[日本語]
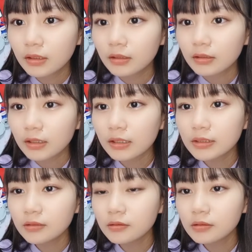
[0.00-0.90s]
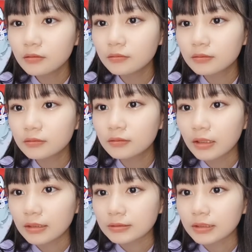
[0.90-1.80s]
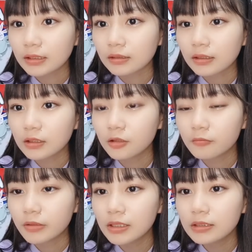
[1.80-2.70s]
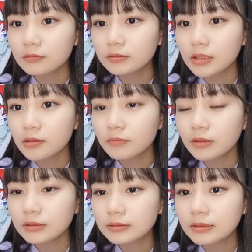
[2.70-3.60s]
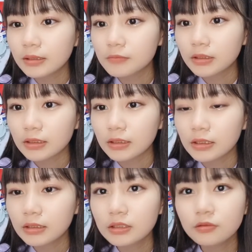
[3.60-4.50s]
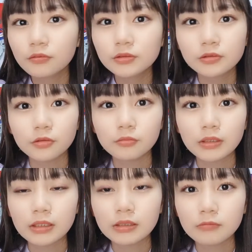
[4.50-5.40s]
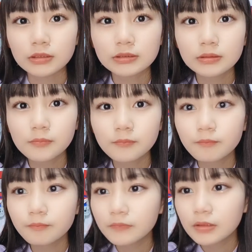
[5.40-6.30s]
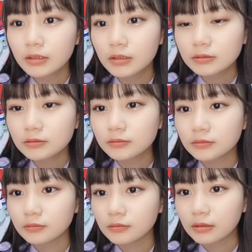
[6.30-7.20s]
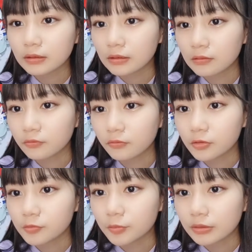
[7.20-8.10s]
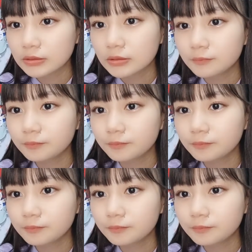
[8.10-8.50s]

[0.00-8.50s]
つ博多のヒロタンさん、あきおめありがとうございます。では今からランキングをちょっと読んでいきます。そろそろランキングを読みます。